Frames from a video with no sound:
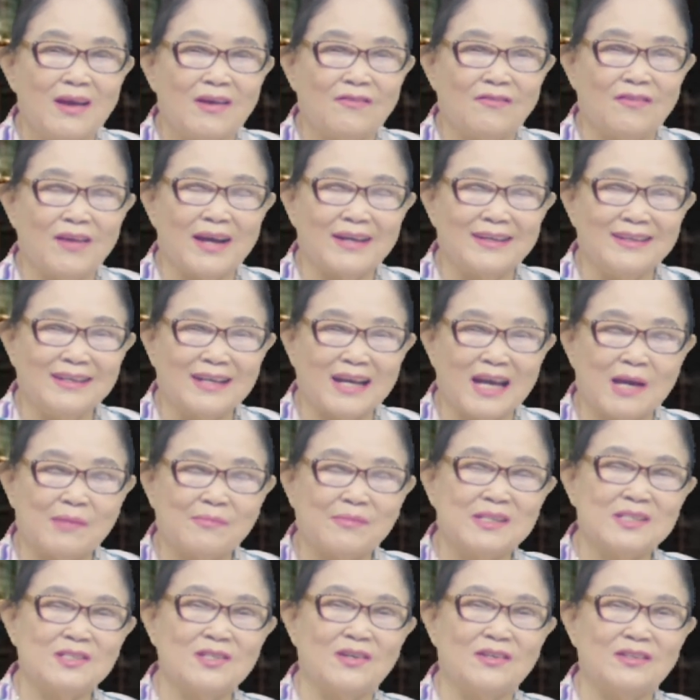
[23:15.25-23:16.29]
và được
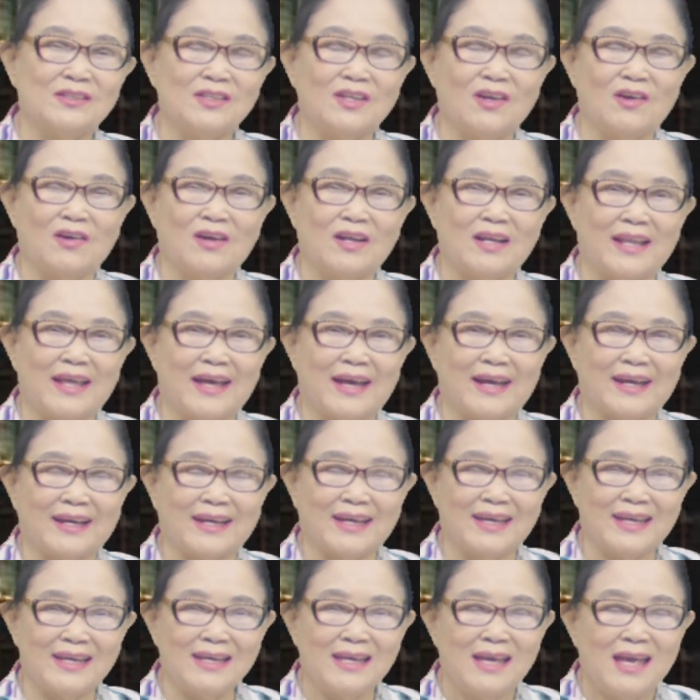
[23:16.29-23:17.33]
Amazon cho là
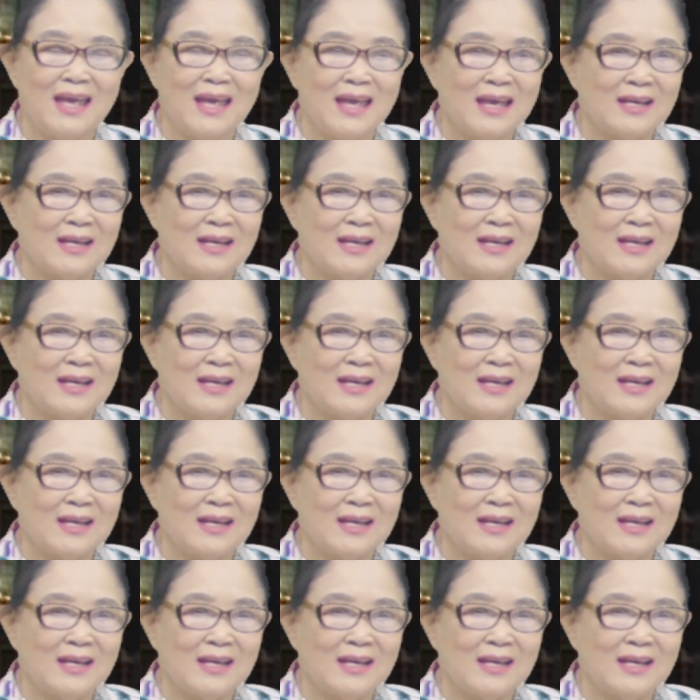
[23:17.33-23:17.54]
cái